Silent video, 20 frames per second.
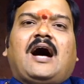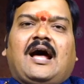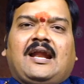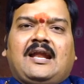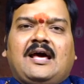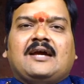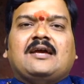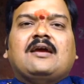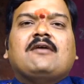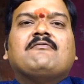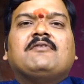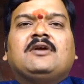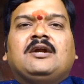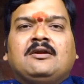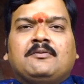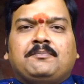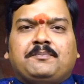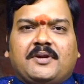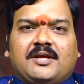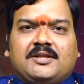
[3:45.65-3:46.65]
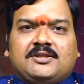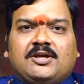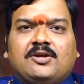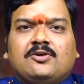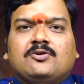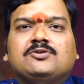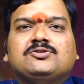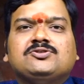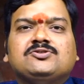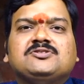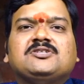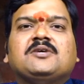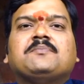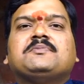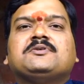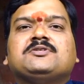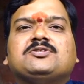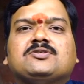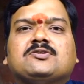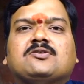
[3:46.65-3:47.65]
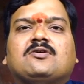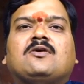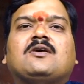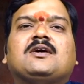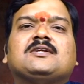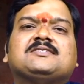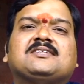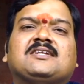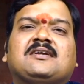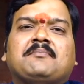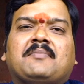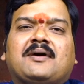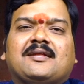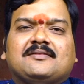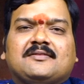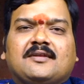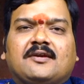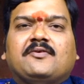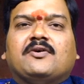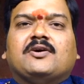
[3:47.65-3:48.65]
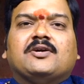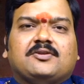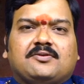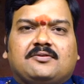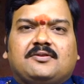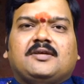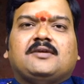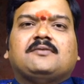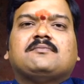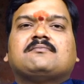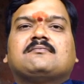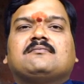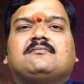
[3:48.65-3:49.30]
అలాగే వీళ్ళు ప్రతిరోజు జపించుకోవాల్సిన మంత్రం ఒకటి ఉంది